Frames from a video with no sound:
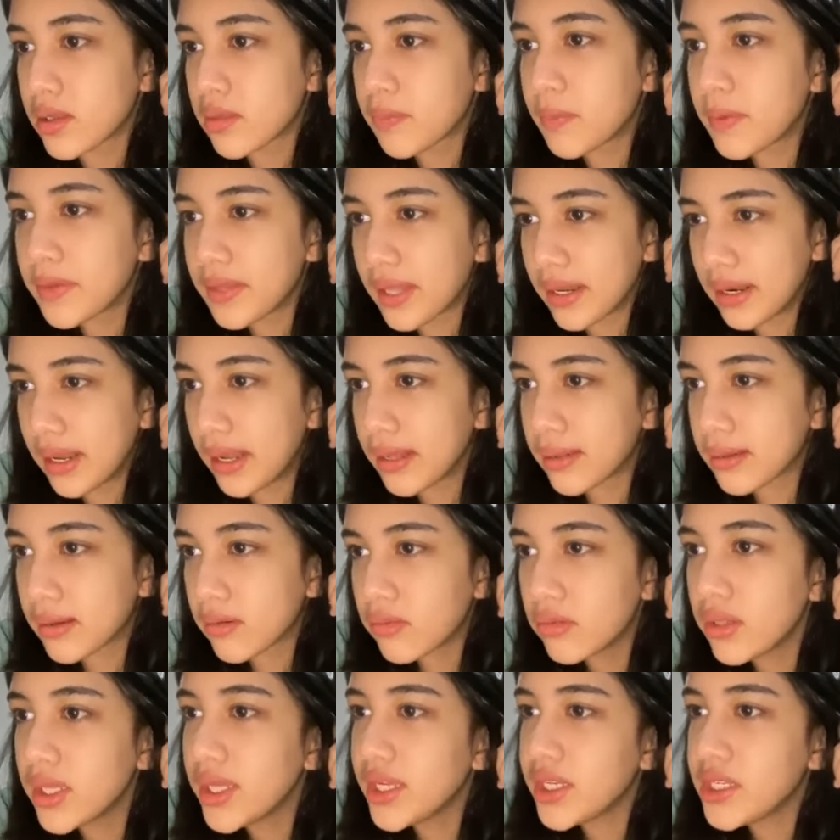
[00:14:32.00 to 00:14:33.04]
sebentar guys
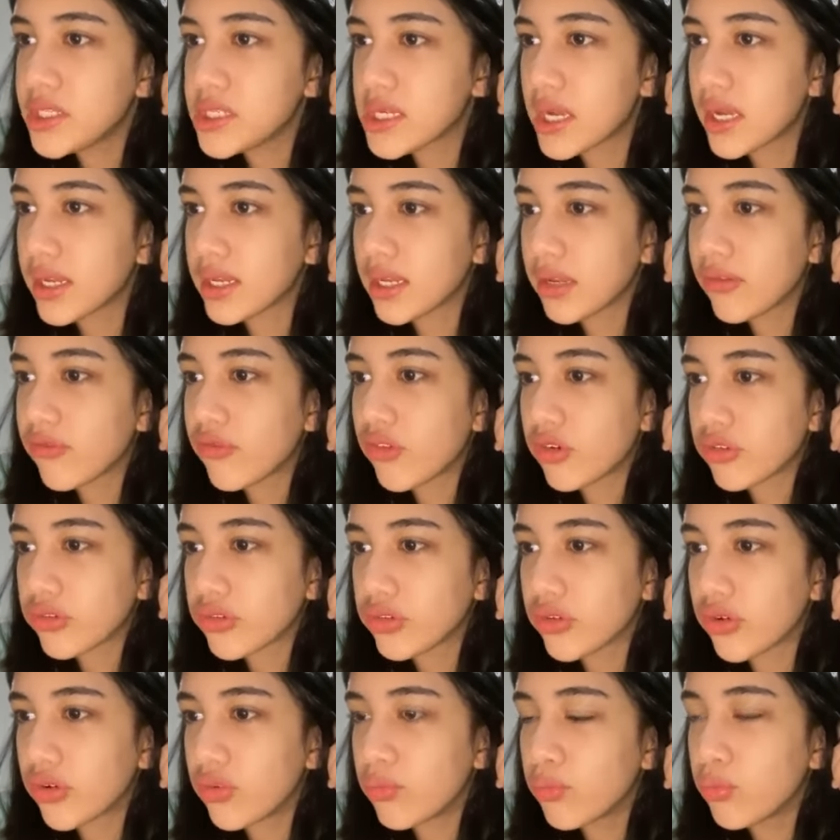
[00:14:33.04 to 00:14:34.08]
aku lagi cari
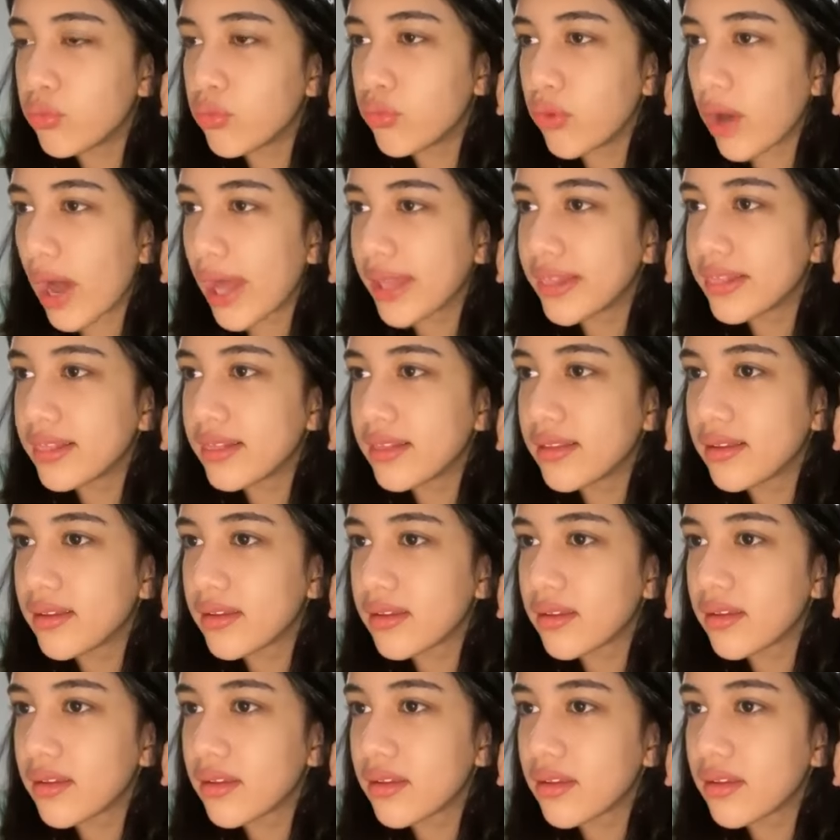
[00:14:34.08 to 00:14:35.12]
foto buat
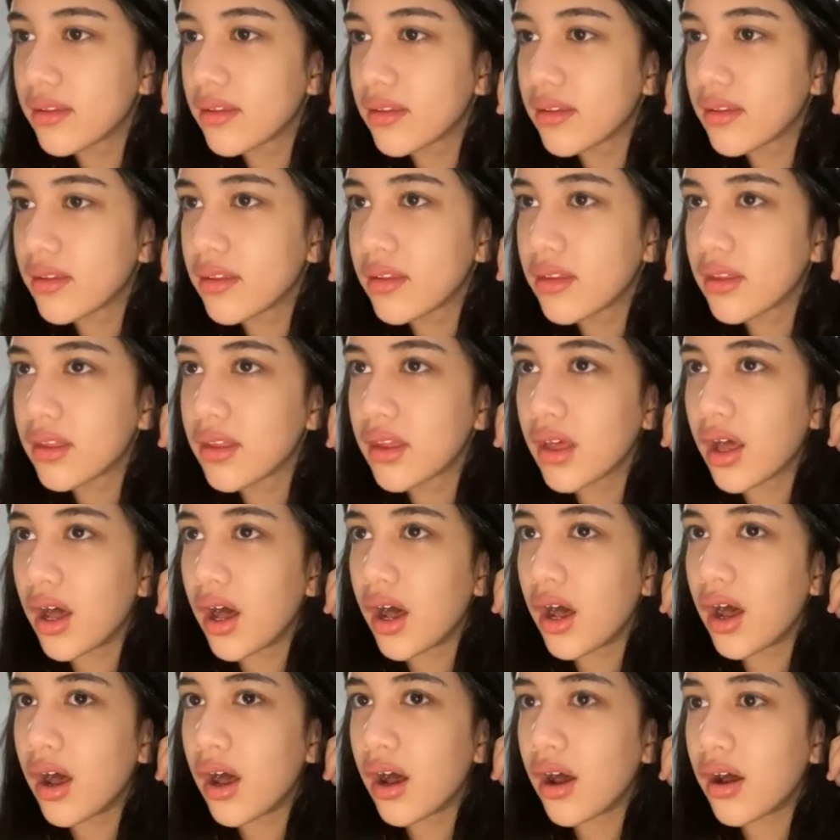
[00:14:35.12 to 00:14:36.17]

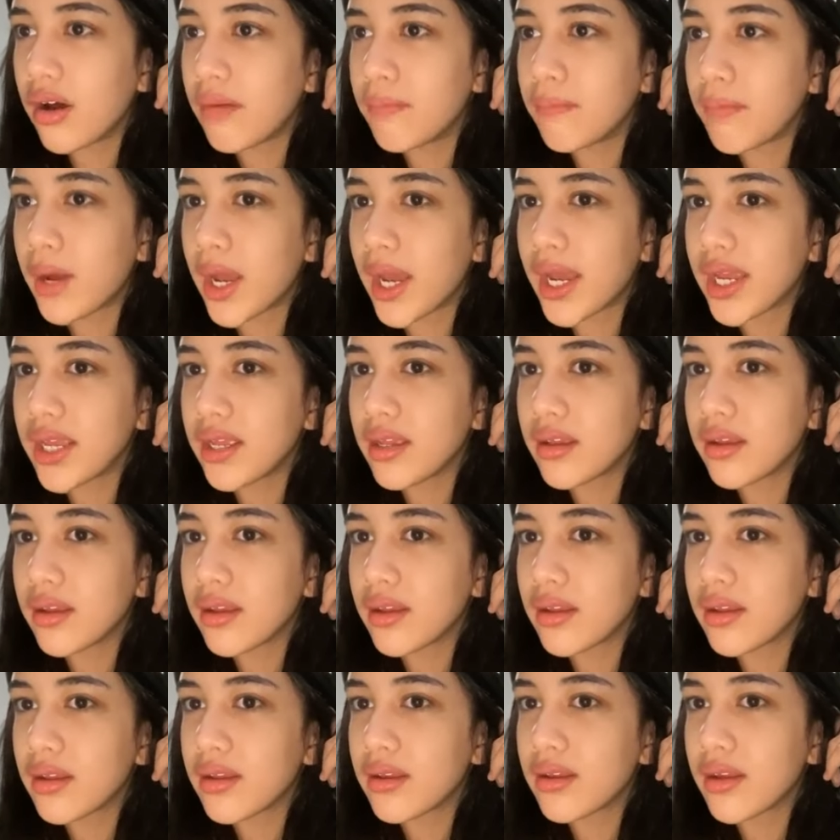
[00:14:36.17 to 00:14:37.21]
uh, my
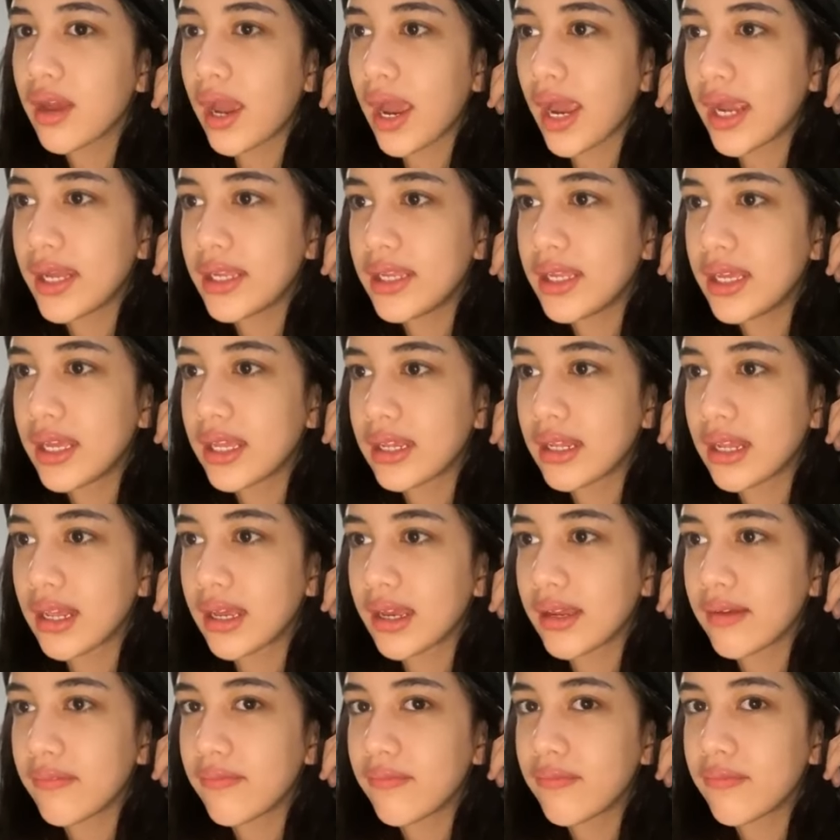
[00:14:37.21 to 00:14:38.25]
idea and
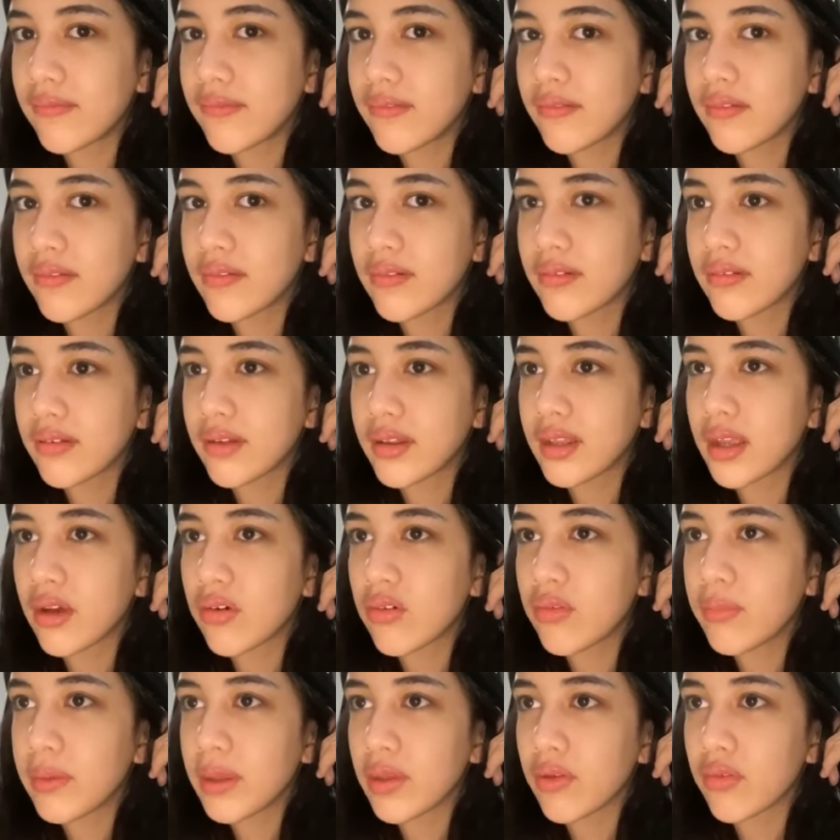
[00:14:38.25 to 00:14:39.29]
life soalnya
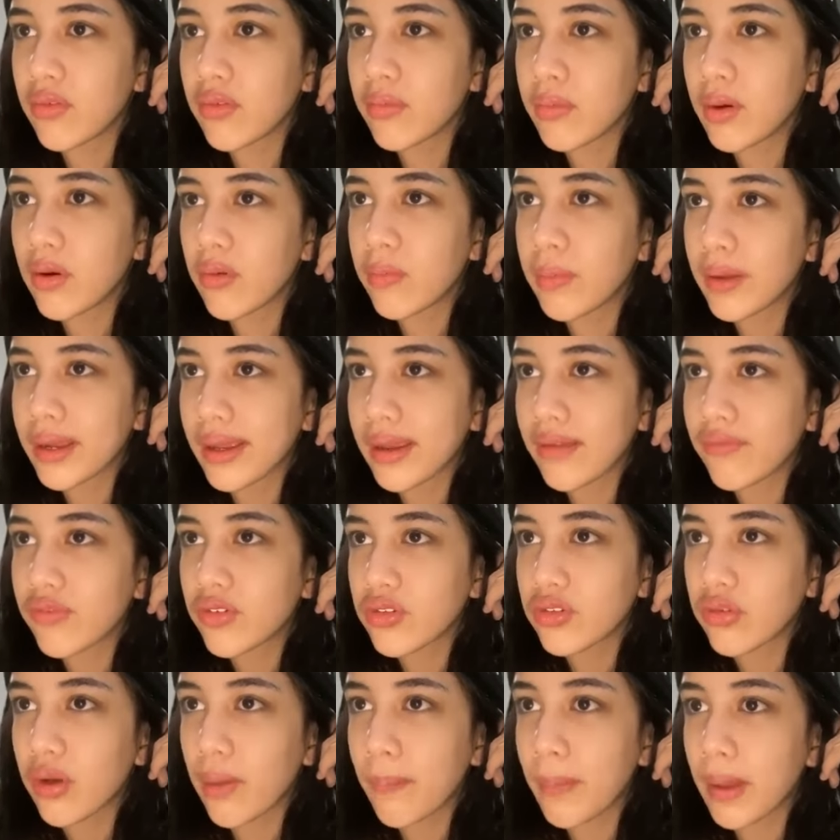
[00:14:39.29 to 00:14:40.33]
aku bingung mau pakai
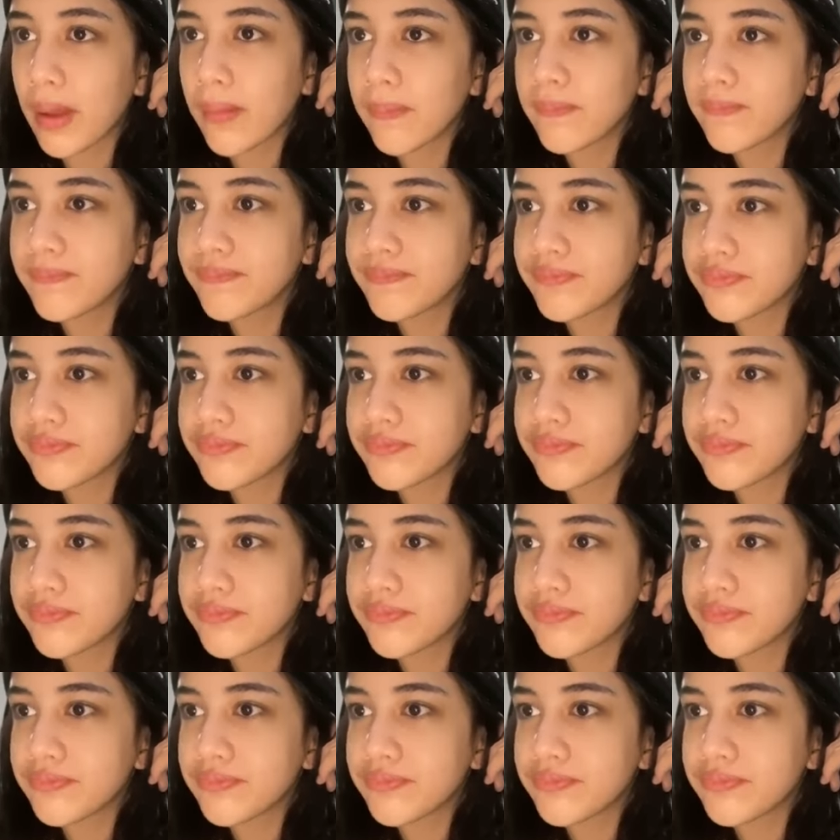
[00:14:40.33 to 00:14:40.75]
foto apa